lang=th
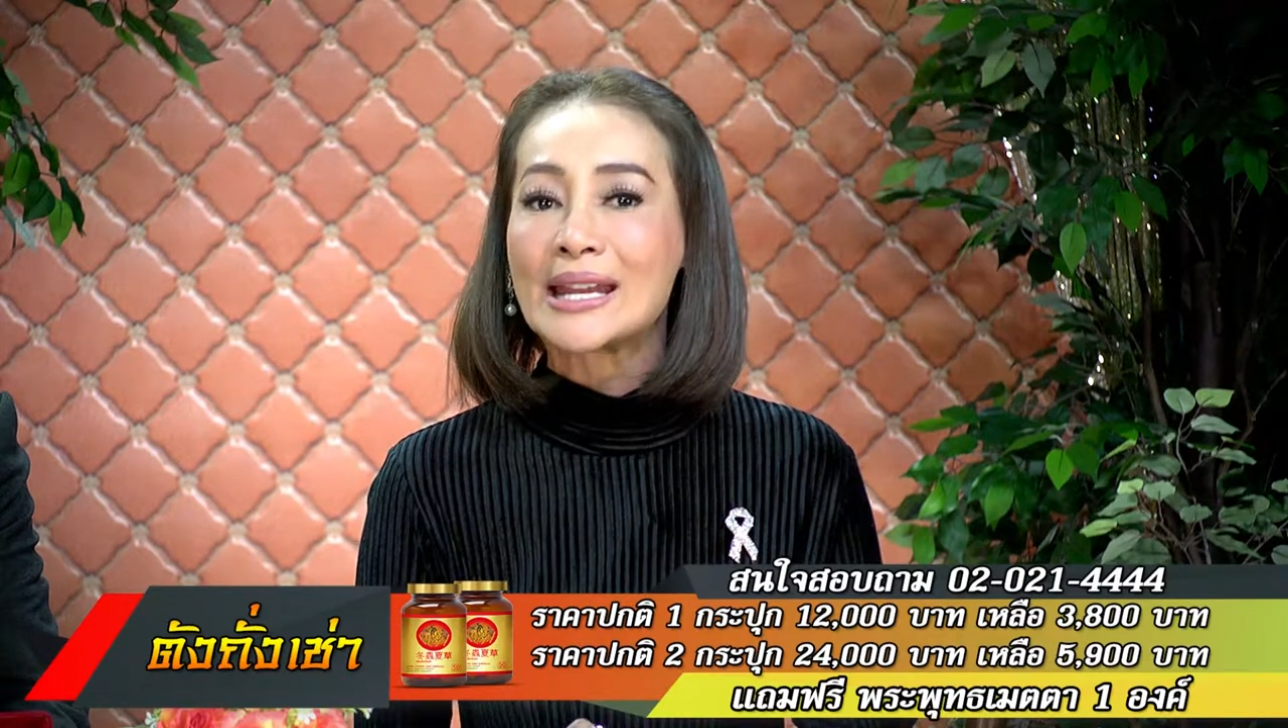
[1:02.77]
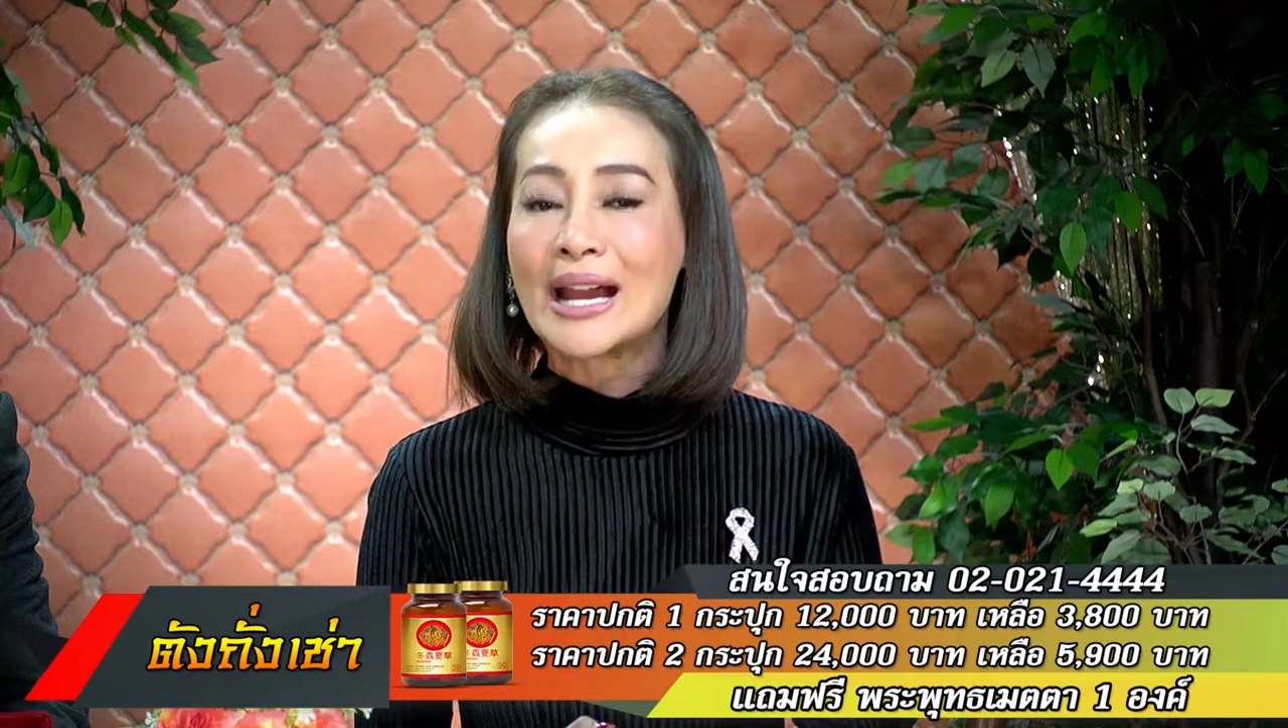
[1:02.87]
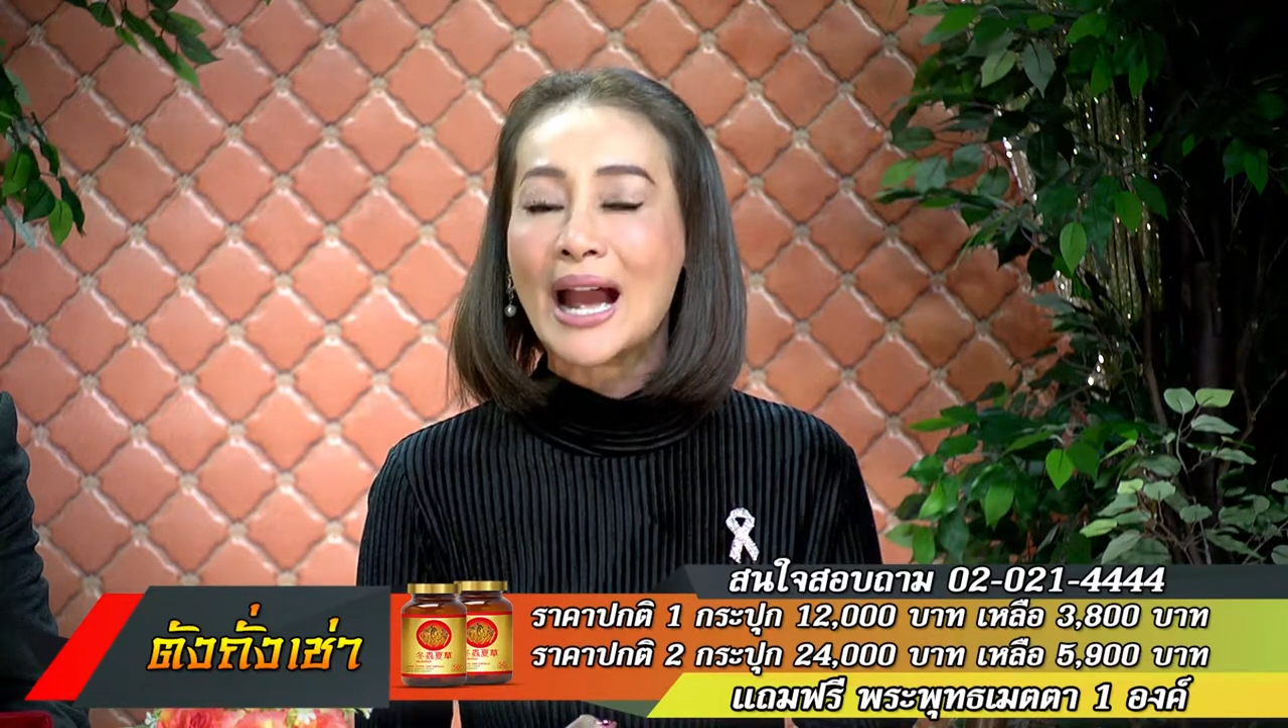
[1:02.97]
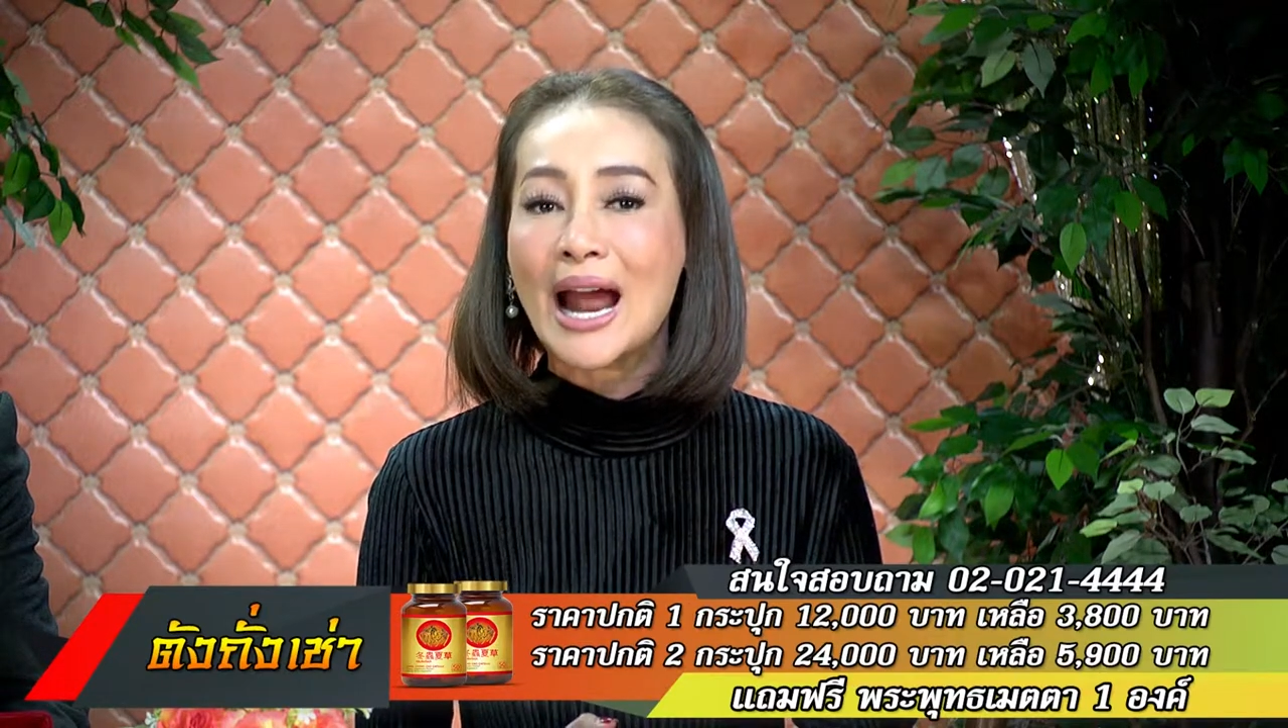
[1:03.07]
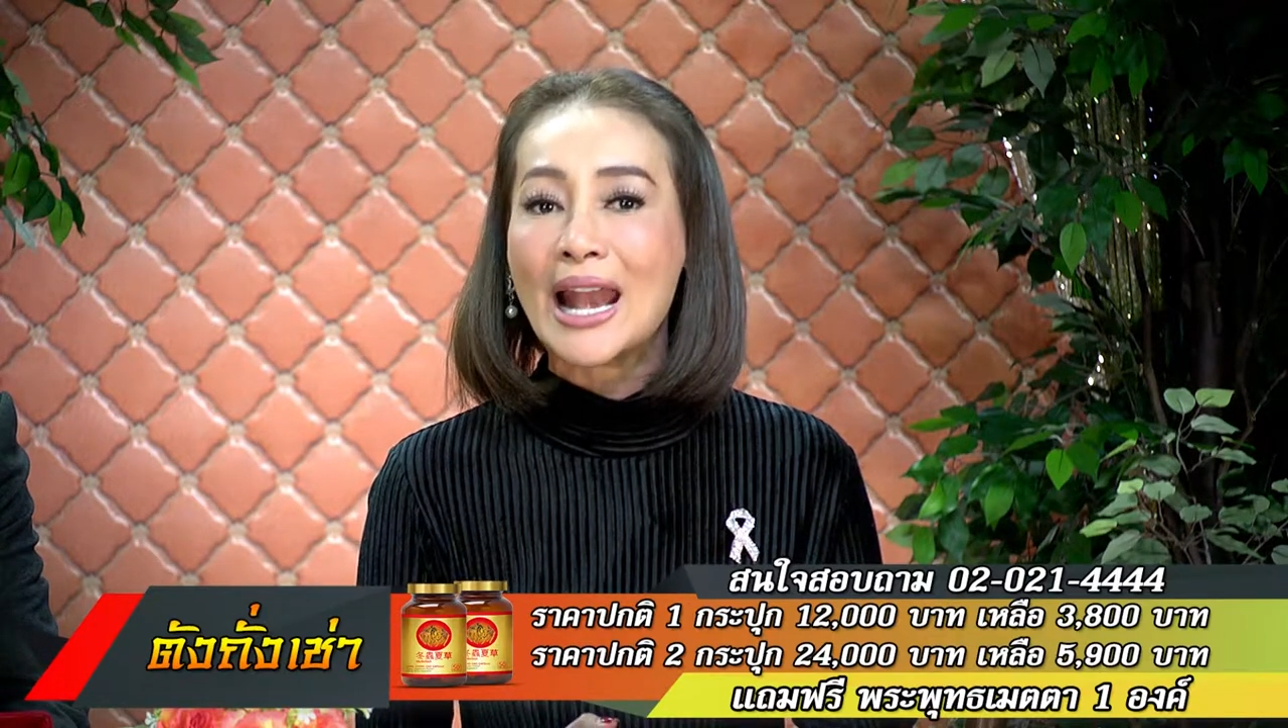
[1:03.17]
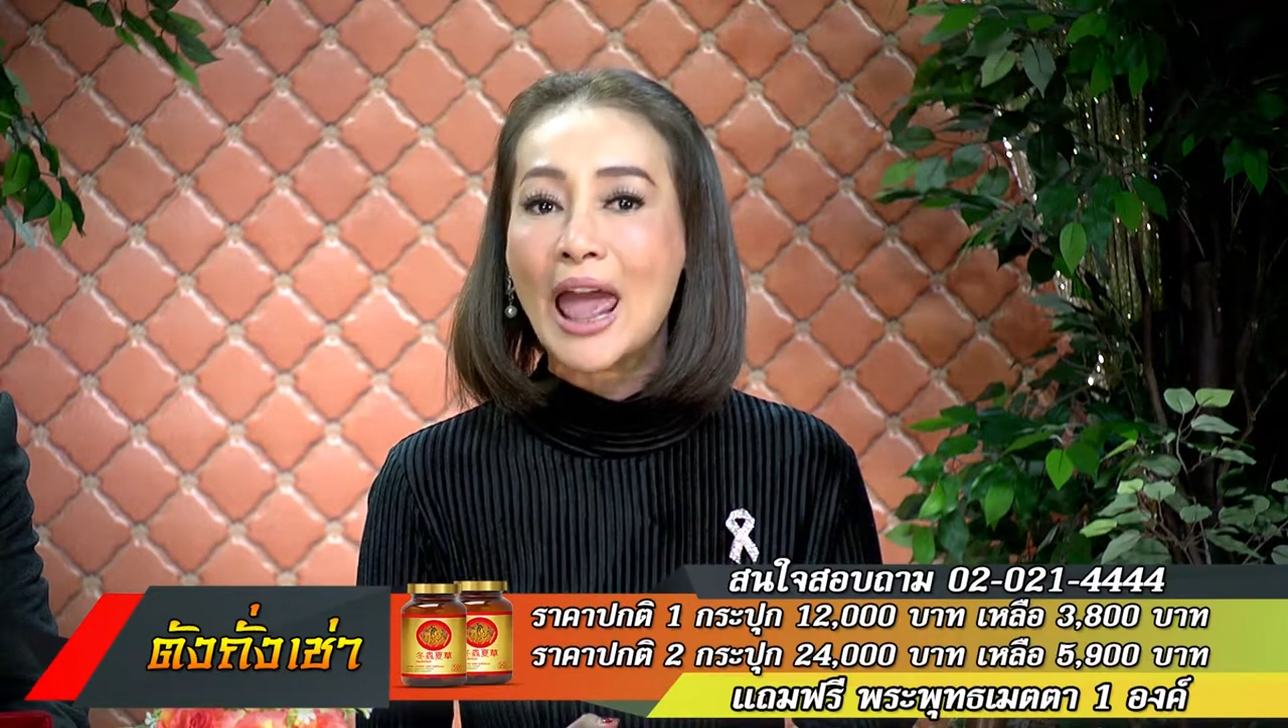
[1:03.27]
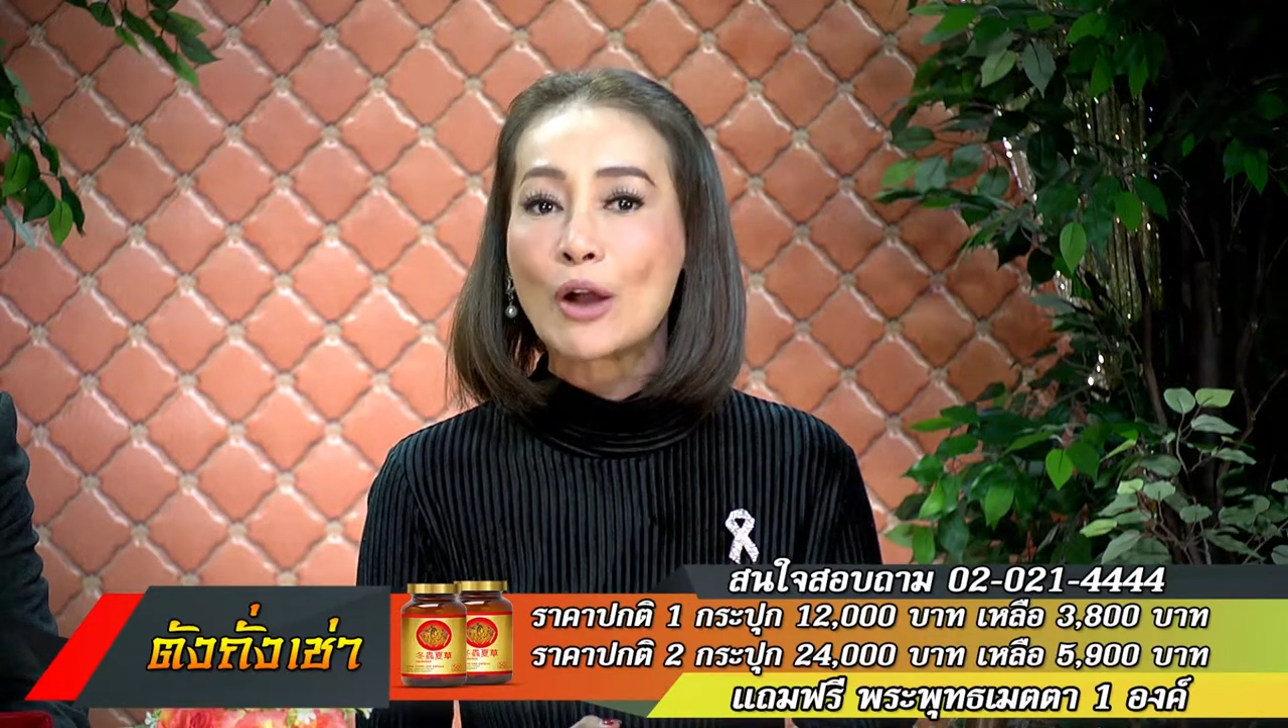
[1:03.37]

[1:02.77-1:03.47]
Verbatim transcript: นะคะ แล้